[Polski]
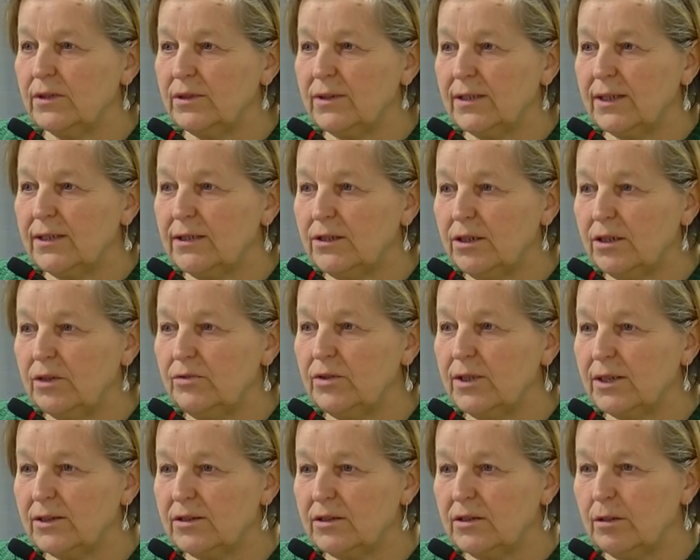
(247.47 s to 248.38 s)
na
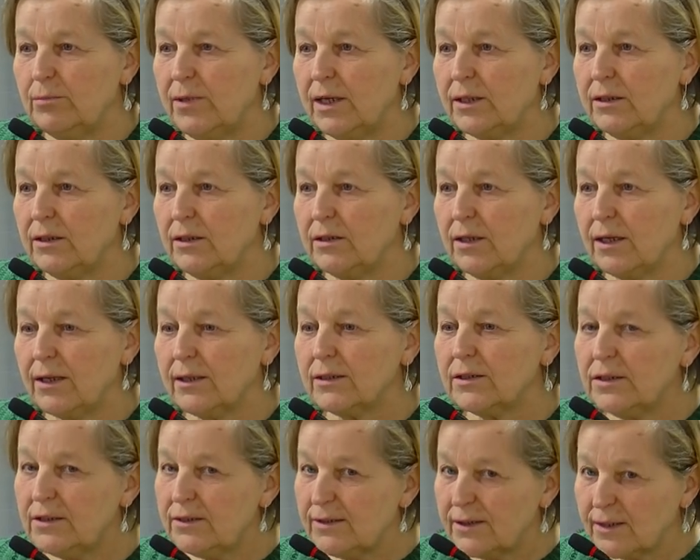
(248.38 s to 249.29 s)
likwidację barier
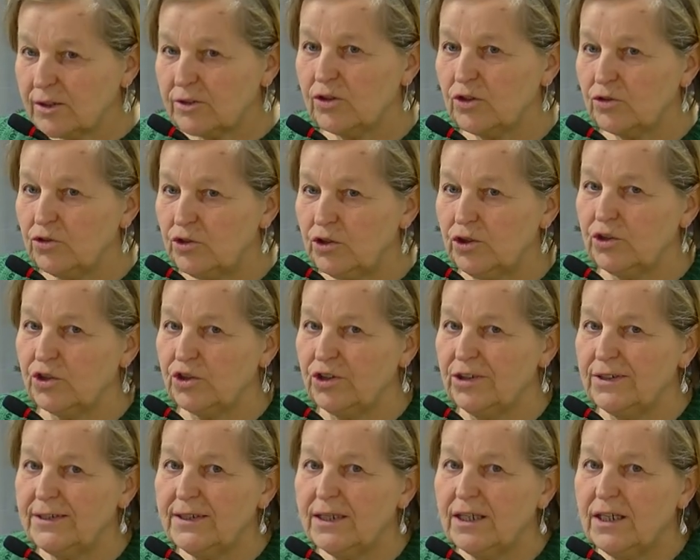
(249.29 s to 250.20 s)

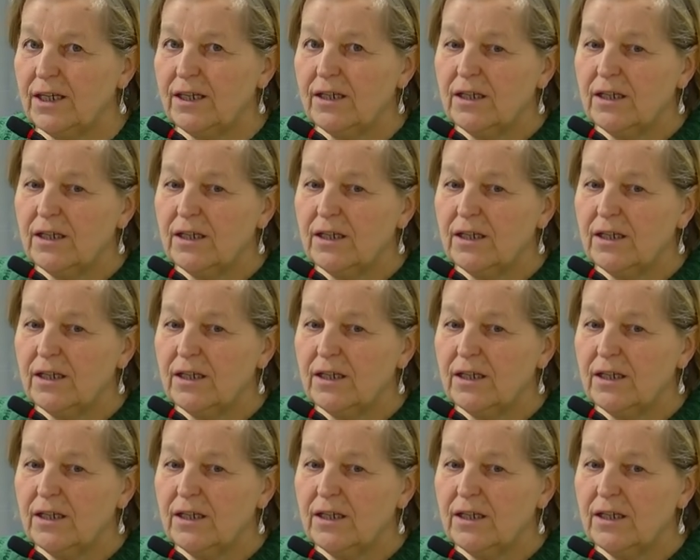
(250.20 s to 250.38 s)
architektonicznych,